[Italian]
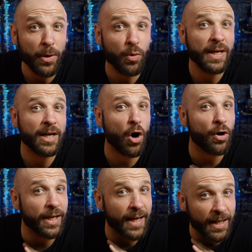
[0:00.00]
più
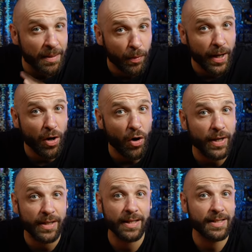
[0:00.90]
iconiche di
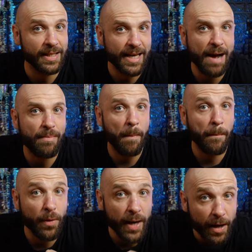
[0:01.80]
Polaroid, si chiama
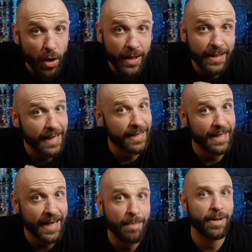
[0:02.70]
Polaroid
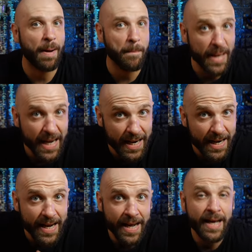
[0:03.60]
Land Camera
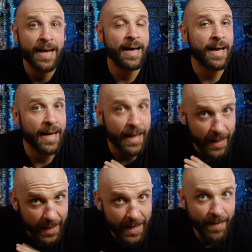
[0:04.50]
1000
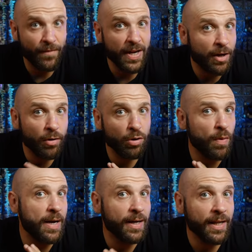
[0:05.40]
e vi
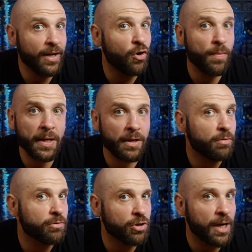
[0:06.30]
racconto anche di come
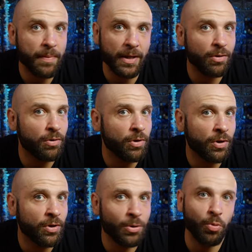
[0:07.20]
non ci ho capito
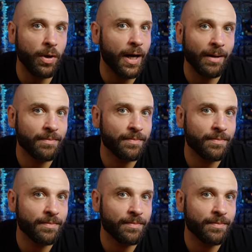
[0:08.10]
nulla.